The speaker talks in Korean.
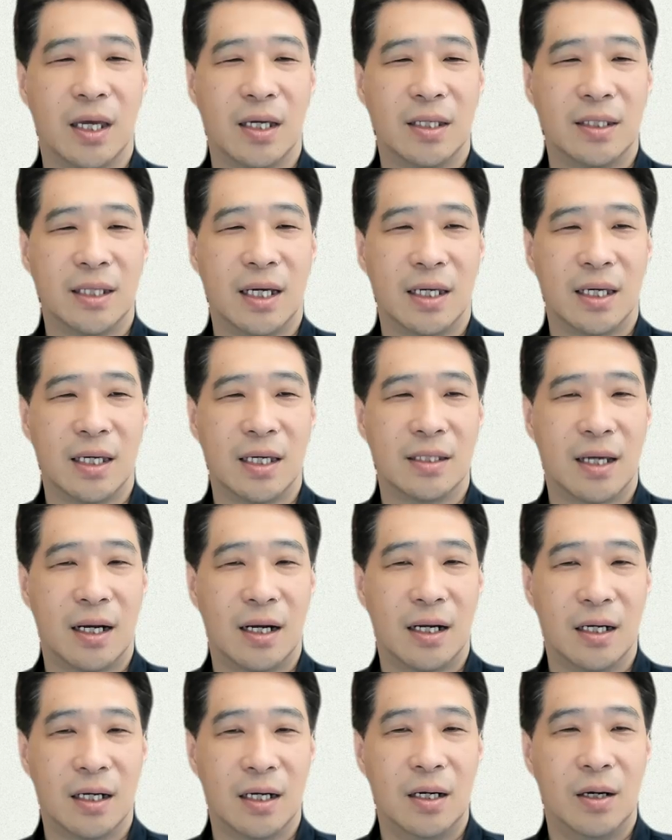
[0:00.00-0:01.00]
대한 자기의
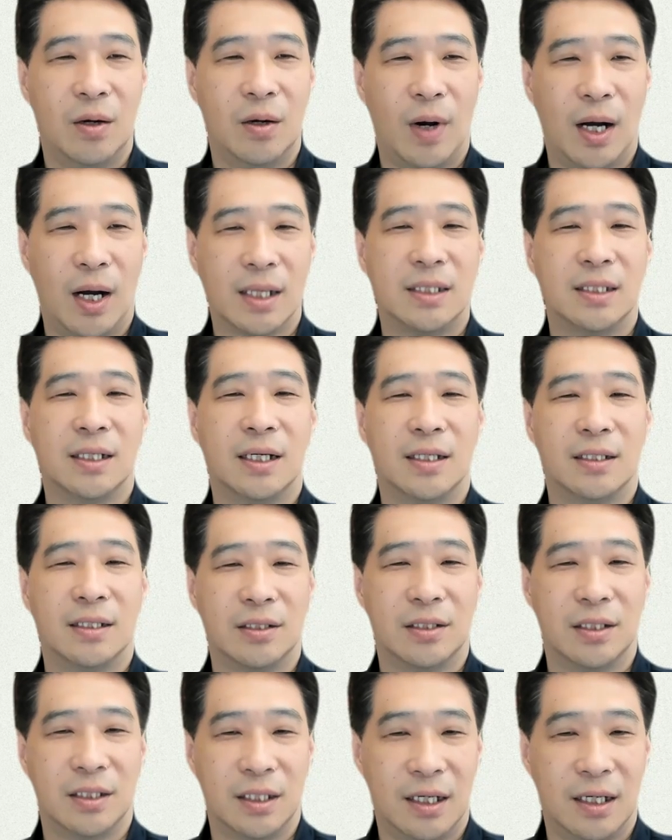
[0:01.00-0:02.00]
사랑을
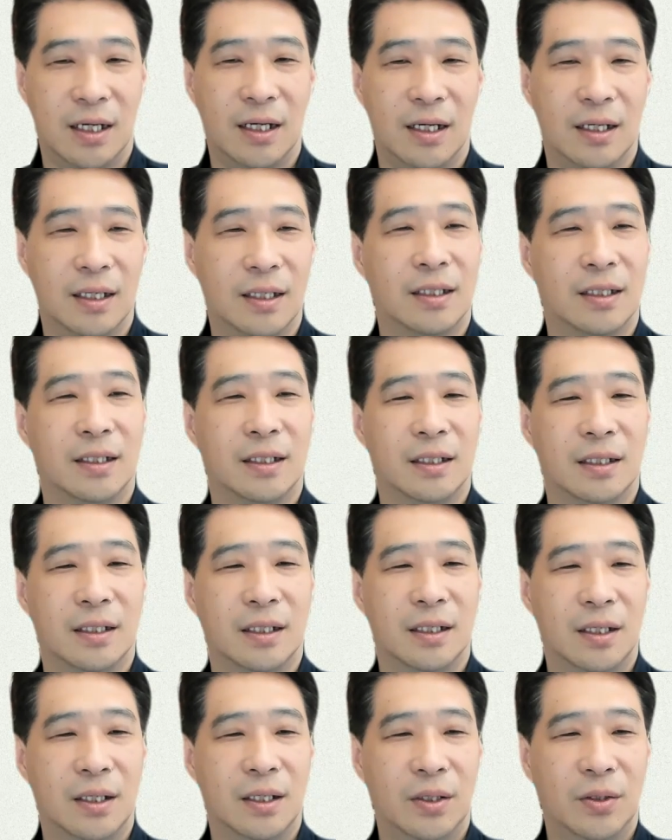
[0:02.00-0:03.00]
확증하셨느니라.
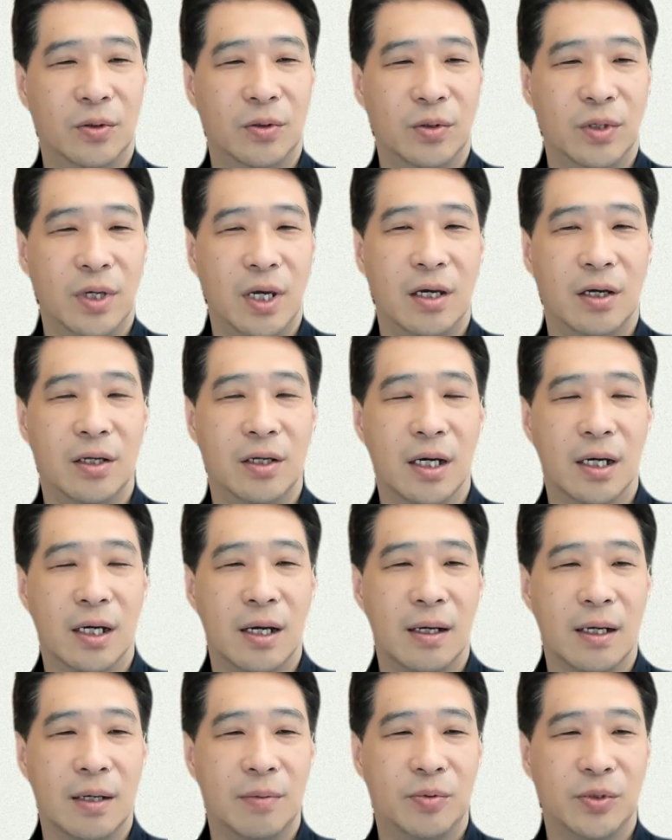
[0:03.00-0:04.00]
우리의
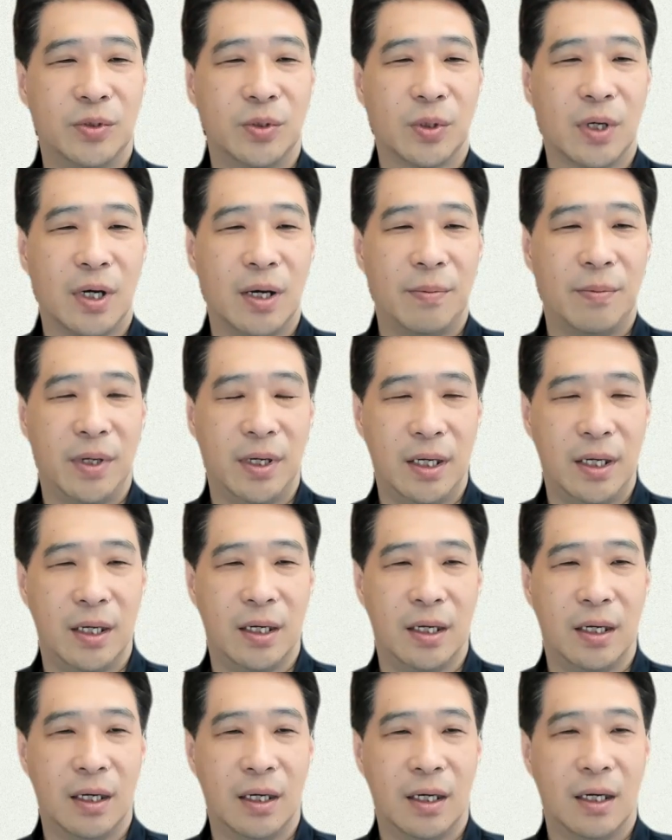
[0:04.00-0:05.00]
연약함과
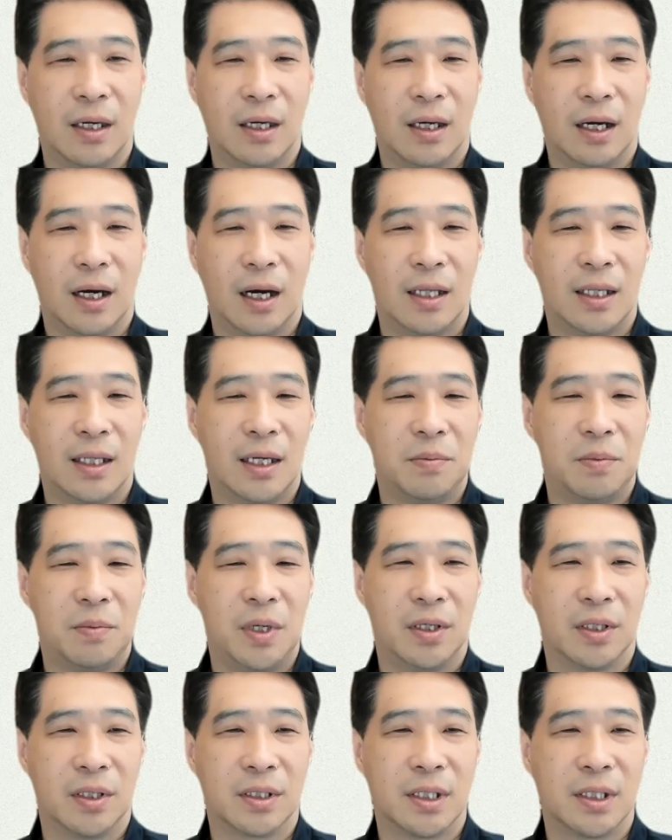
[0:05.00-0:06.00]
부족함이
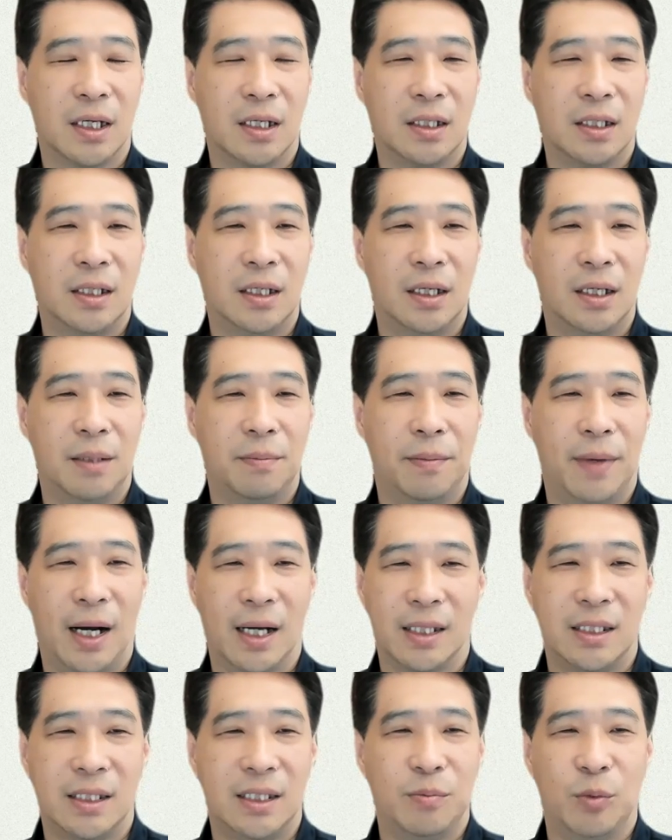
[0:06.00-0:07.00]
하나님의 역사를
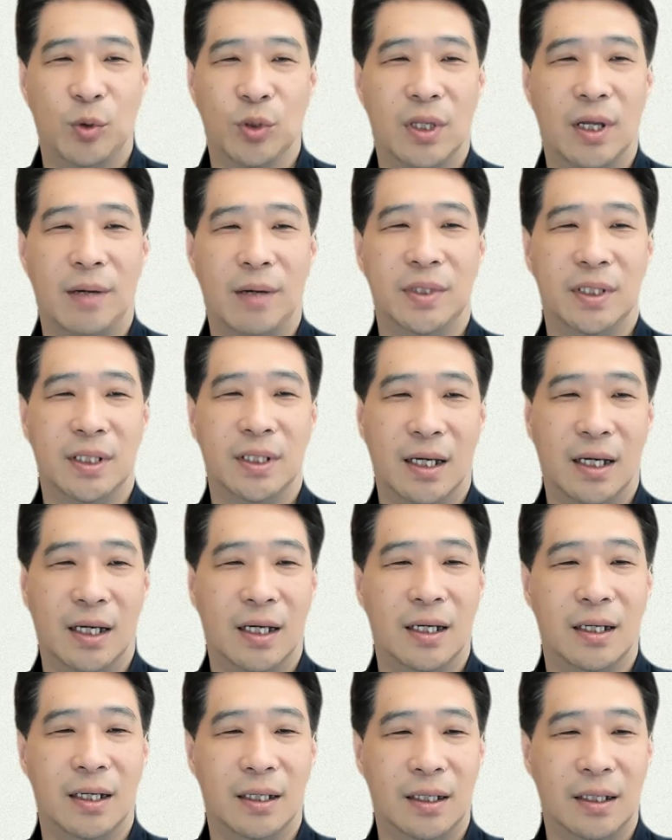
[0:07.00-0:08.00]
막지
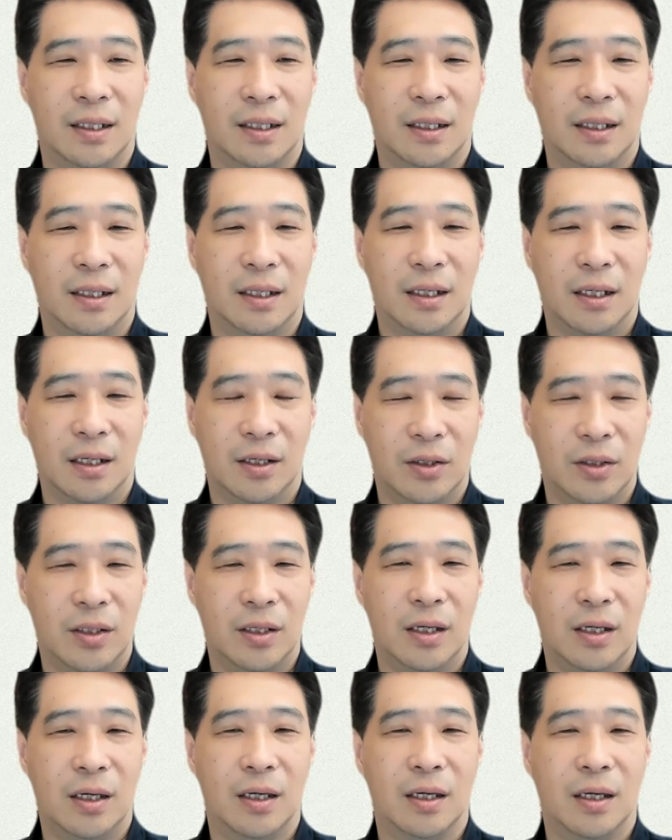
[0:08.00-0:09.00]
못합니다.
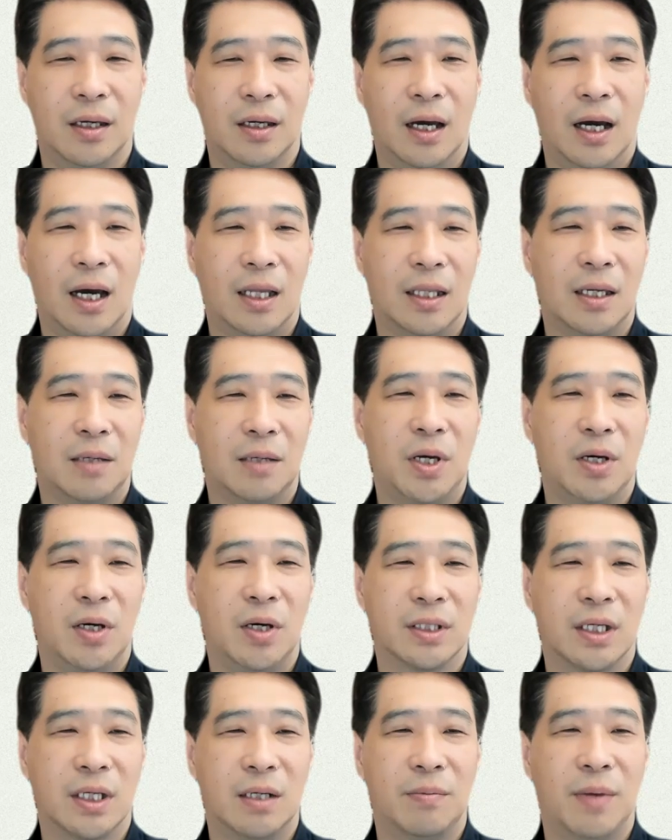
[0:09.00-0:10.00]
그런데 하나님의
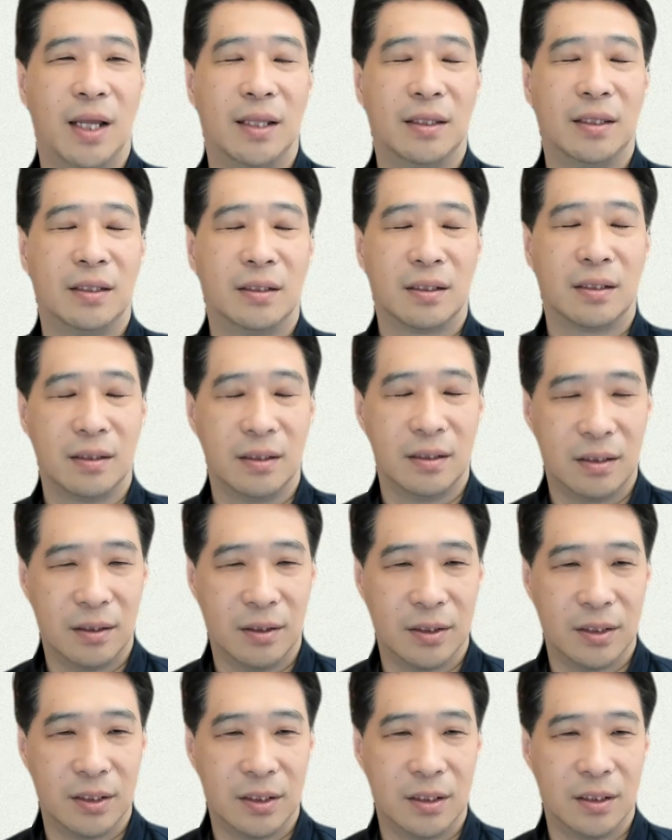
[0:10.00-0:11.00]
역사를 막는
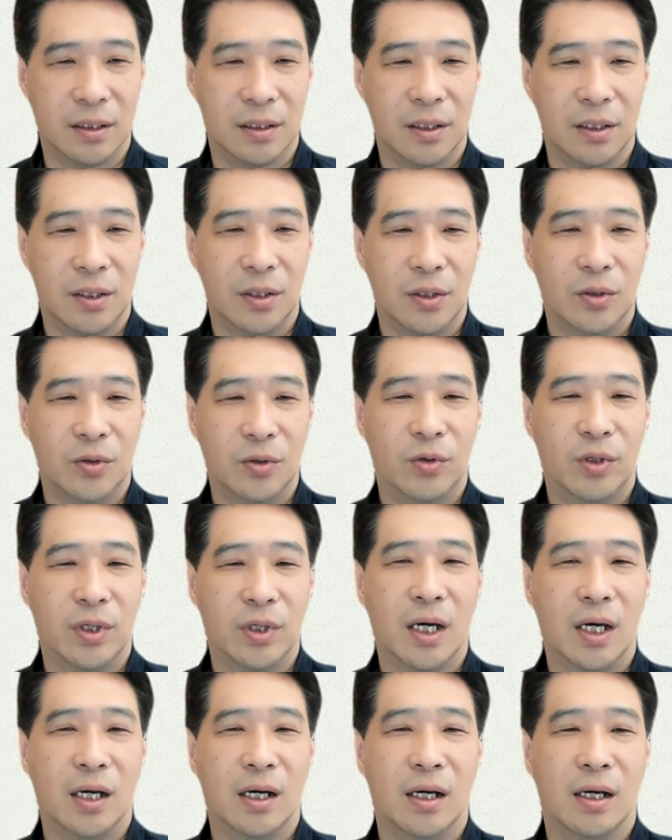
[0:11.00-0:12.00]
것은
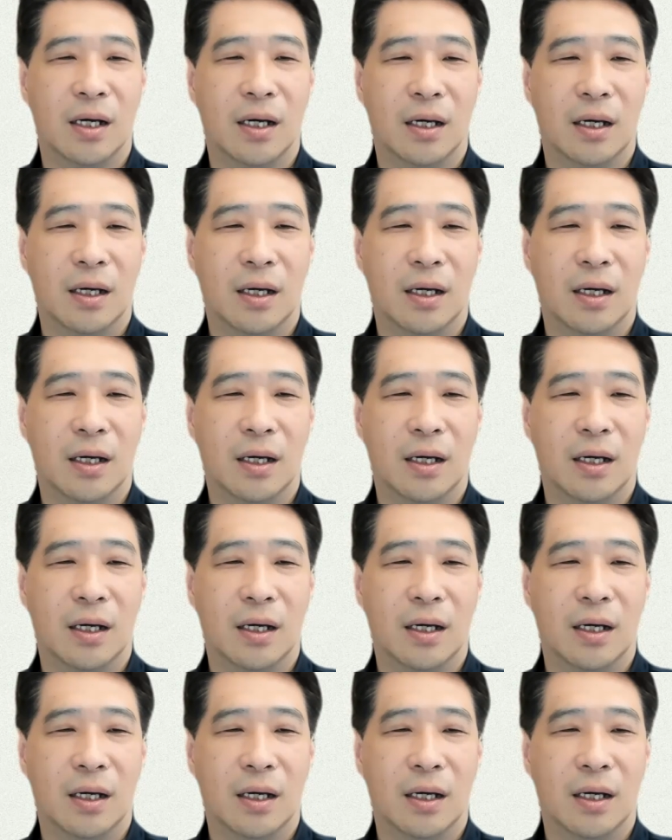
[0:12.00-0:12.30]
우리가